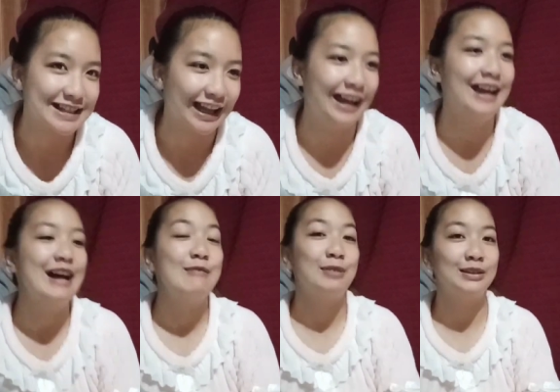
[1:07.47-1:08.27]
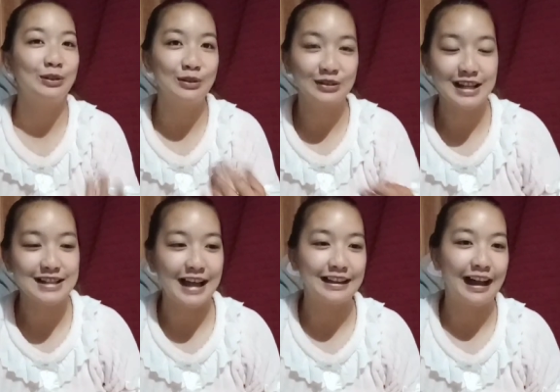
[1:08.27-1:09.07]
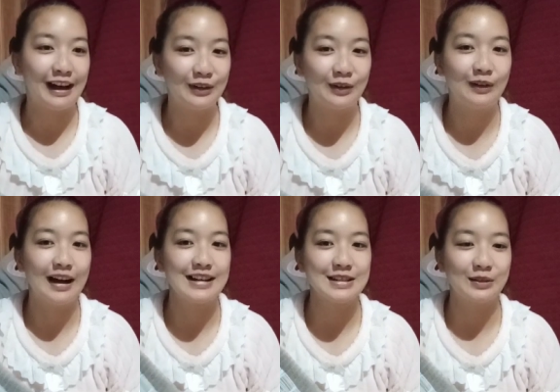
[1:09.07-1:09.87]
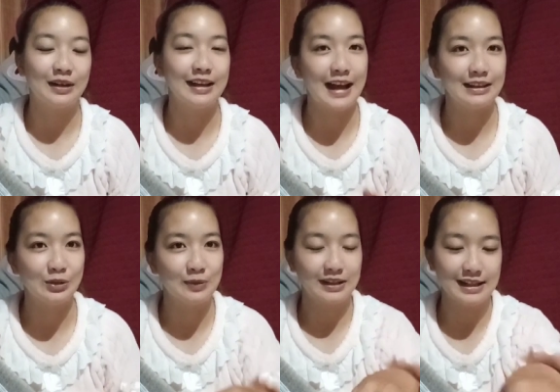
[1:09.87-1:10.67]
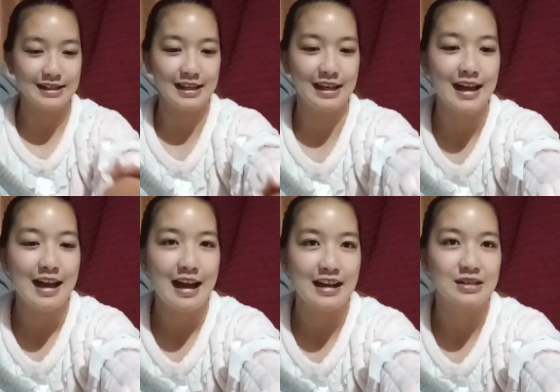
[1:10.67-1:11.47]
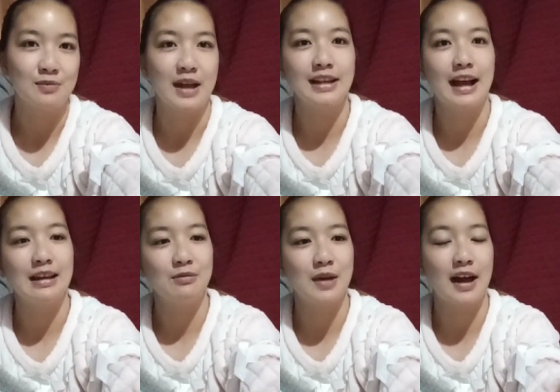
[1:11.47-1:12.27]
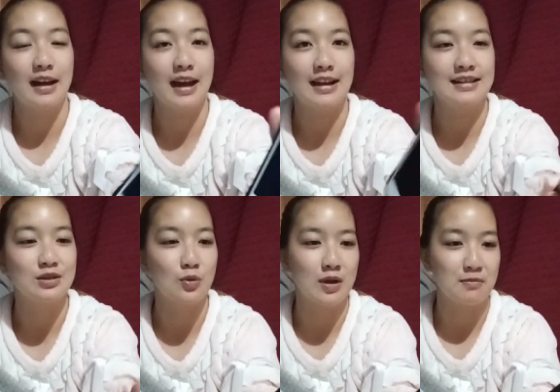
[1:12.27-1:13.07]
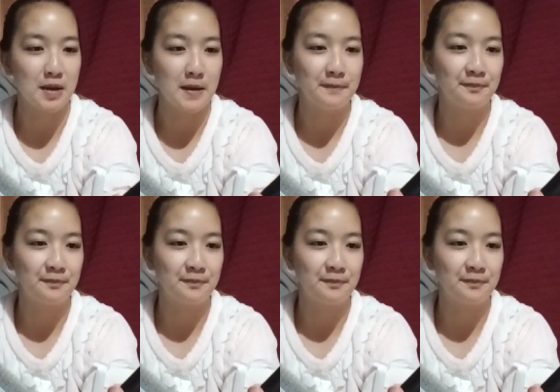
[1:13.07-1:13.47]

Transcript: kasi patulog na sana ako. Kaso, ayan, dumating si husband galing biyahe alas 9.